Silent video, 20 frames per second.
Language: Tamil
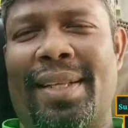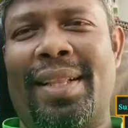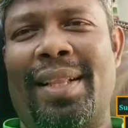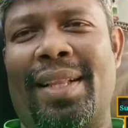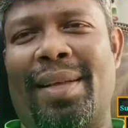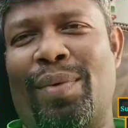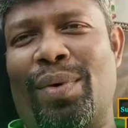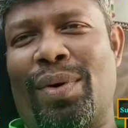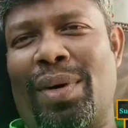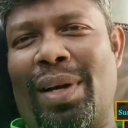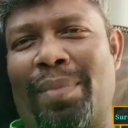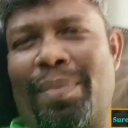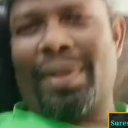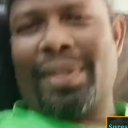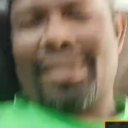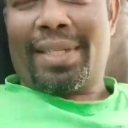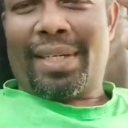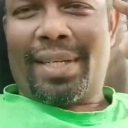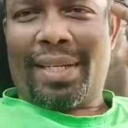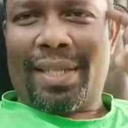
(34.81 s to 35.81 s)
இந்த புக்கெல்லாம்
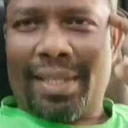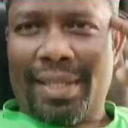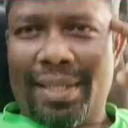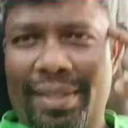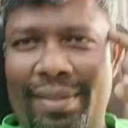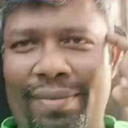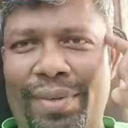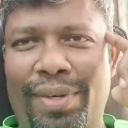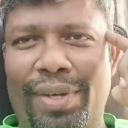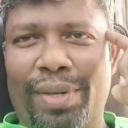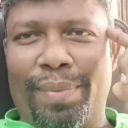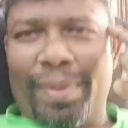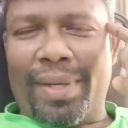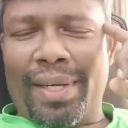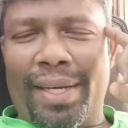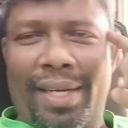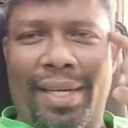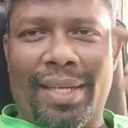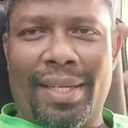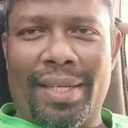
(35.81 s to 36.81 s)
படிச்சுக்கிட்டு வீடியோ
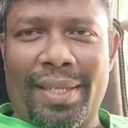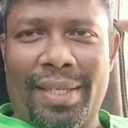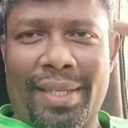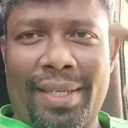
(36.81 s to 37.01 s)
பண்ணிக்கிட்டு